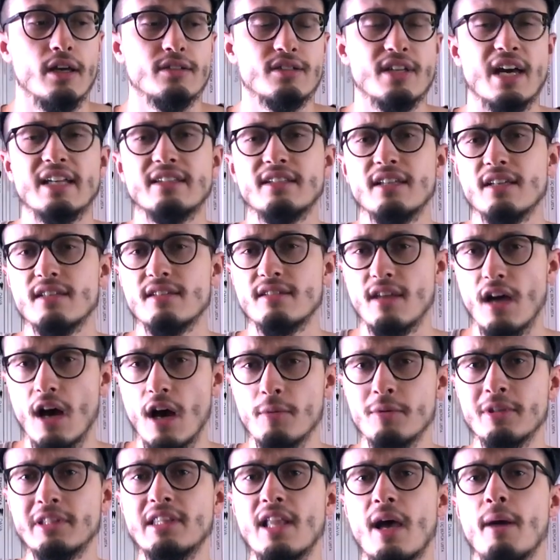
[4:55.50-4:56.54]
zaten
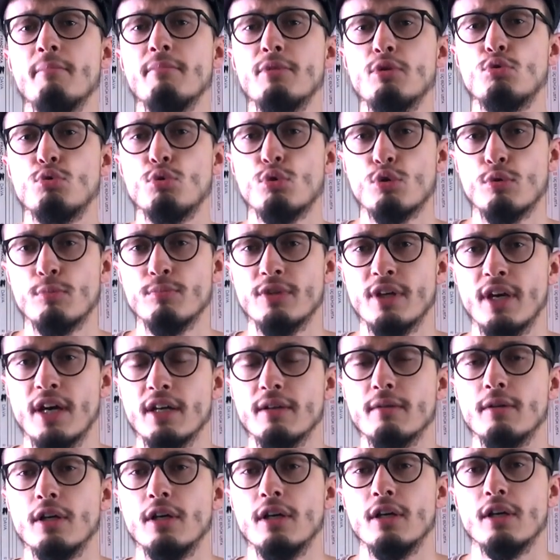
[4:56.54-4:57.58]
sabitlenmiş
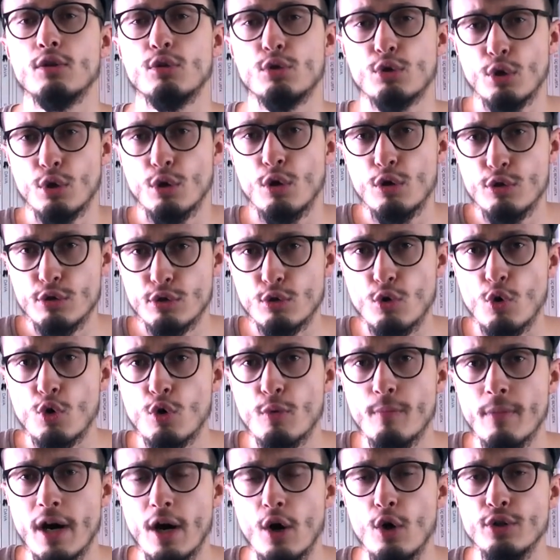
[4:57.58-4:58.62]
yorumda kronolojik
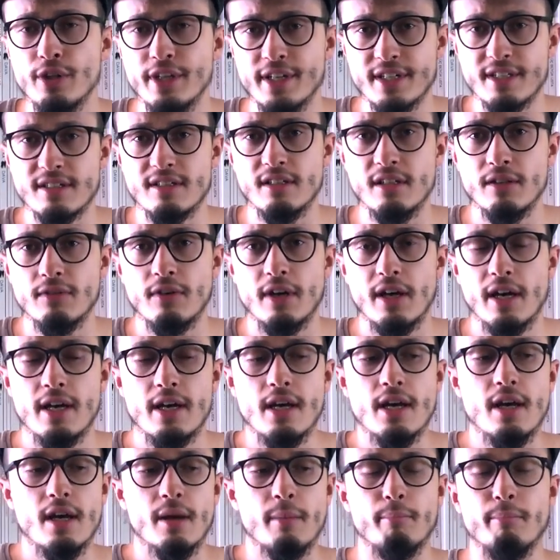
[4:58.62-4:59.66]
okuma önerisini ve
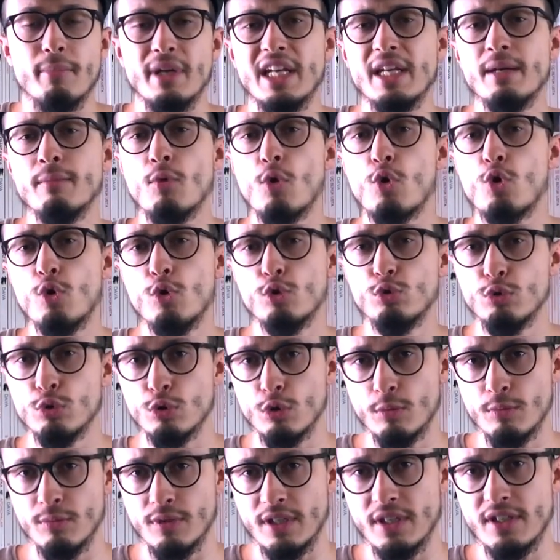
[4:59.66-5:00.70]
benim
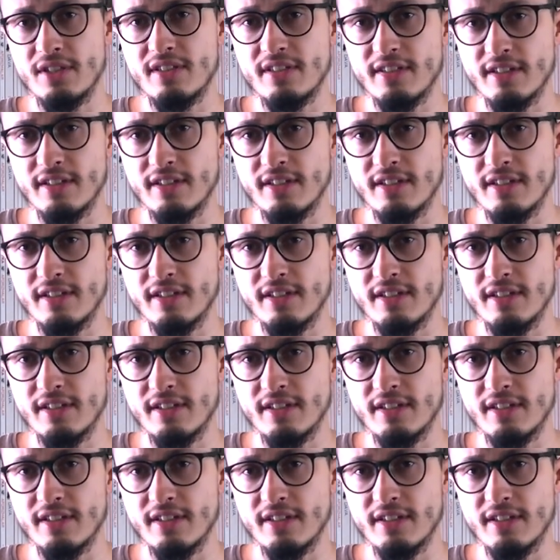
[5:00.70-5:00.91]
okuduğum